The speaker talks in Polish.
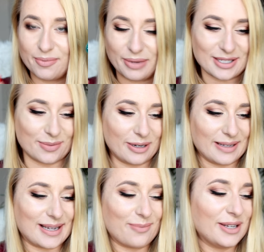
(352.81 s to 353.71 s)
Bardzo
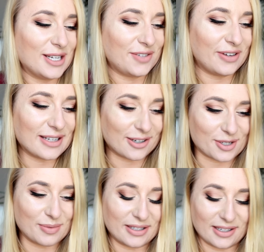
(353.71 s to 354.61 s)
polecam. Świetne
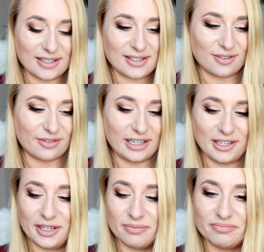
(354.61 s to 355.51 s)
kosmetyki z nowej
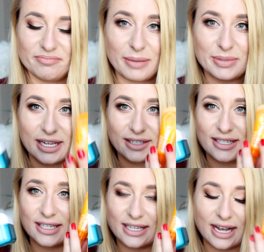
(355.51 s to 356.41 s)
linii. Pepstart
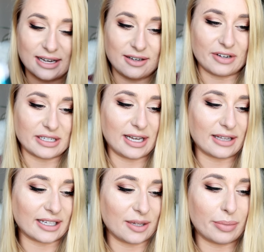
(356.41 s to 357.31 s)
jest idealny właśnie
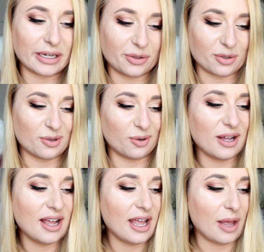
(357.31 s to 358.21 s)
na taki back to school,
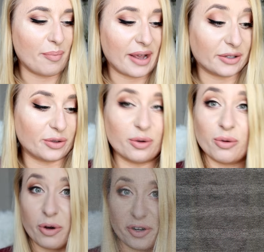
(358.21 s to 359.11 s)
back to
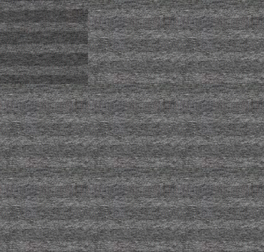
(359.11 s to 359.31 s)
work.